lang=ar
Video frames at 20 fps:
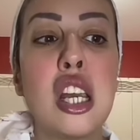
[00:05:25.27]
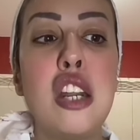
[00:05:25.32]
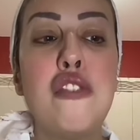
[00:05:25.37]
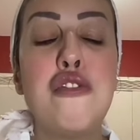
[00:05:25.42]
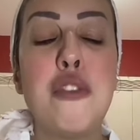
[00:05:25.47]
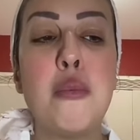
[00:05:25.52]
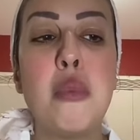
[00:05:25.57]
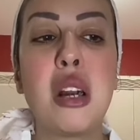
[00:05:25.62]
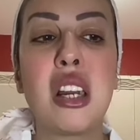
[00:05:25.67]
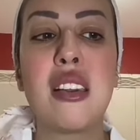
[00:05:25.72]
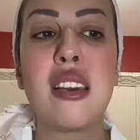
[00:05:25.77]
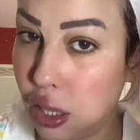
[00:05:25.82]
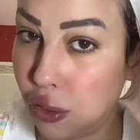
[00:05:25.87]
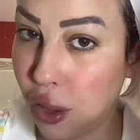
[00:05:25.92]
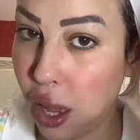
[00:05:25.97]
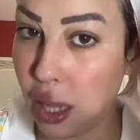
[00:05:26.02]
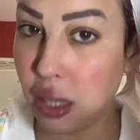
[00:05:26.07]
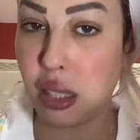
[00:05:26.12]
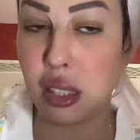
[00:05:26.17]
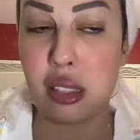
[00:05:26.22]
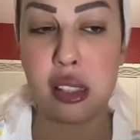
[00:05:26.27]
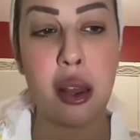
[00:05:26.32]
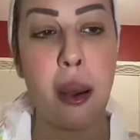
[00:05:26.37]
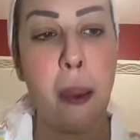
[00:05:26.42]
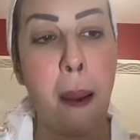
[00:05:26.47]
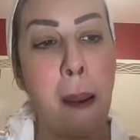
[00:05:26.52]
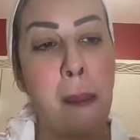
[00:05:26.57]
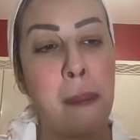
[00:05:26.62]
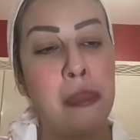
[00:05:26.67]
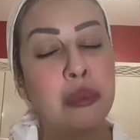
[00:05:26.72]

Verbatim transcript: كتحلي في قناه فاتت